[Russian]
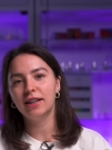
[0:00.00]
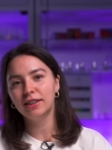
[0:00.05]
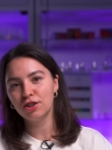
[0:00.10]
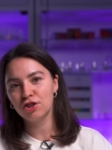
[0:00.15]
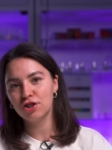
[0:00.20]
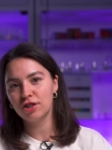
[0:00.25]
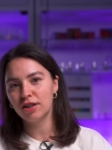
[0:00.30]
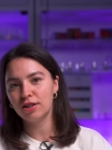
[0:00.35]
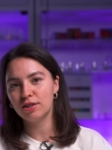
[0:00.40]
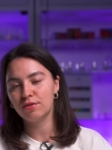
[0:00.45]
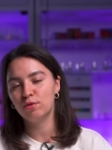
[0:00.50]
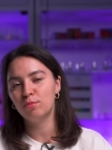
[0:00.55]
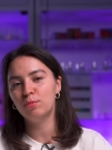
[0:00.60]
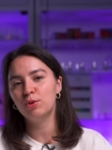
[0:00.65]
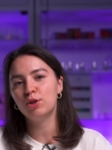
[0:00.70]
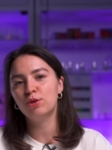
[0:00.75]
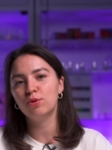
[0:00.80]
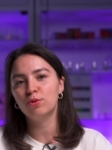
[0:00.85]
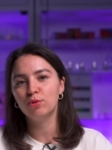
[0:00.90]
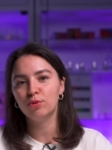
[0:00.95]
я начинала свою
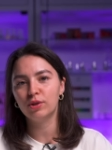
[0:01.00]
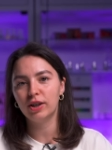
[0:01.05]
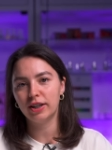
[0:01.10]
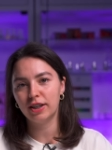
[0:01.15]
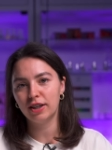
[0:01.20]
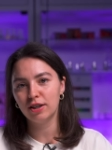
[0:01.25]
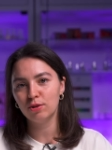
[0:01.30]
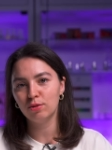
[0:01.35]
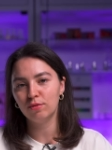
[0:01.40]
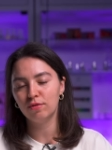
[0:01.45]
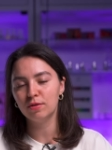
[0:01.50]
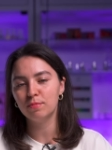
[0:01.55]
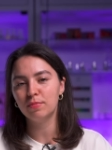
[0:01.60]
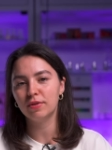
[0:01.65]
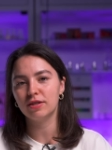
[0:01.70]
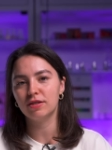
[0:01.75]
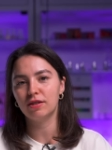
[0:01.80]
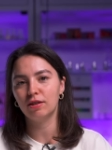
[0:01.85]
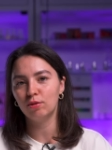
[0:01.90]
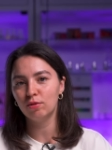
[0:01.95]
маникюрную карьеру,
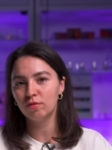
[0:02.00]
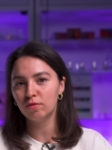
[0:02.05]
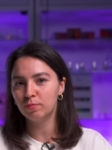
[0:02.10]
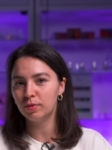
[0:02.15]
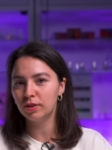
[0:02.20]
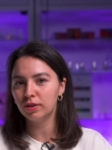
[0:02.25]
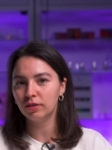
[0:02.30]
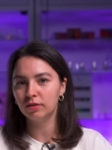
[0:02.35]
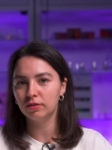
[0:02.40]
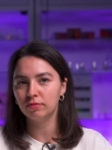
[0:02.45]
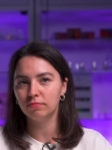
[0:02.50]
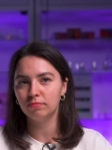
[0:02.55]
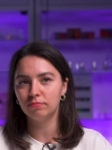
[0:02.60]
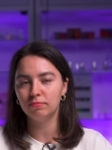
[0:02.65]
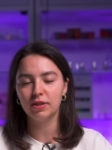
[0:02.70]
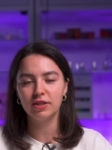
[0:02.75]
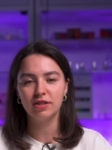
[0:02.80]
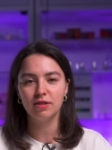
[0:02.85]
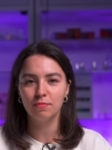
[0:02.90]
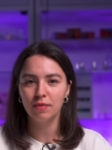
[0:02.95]
выбор столов был
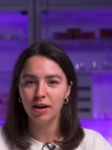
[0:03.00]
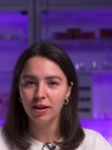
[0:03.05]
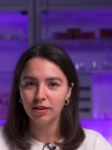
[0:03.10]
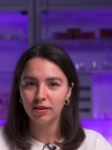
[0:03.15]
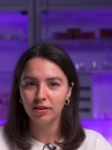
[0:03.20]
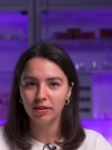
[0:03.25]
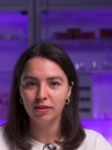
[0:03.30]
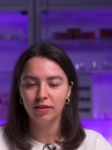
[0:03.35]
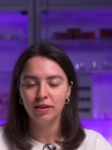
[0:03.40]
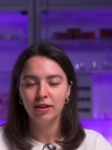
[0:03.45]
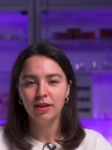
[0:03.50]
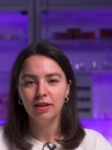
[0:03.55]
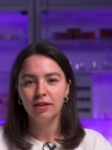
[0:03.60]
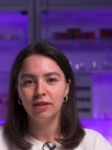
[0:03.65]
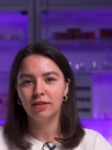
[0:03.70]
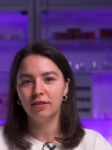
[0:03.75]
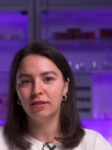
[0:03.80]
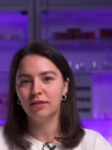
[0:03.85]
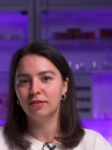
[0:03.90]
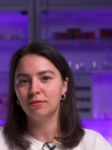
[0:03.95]
максимально
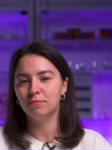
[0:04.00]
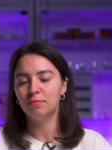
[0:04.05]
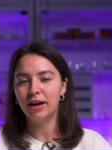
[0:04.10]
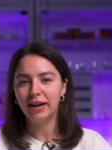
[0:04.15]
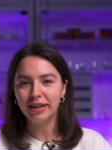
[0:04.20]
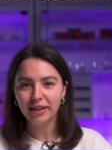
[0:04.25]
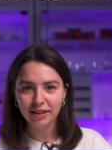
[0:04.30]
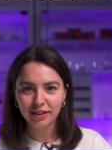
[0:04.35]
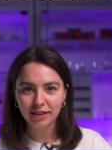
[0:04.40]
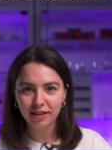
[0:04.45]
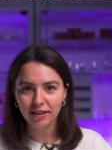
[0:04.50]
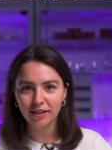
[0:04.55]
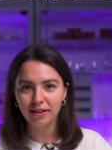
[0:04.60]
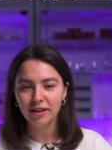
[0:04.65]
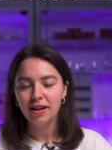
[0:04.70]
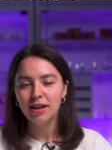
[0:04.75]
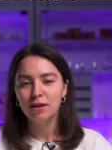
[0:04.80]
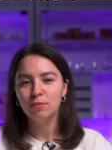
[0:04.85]
э, маленький,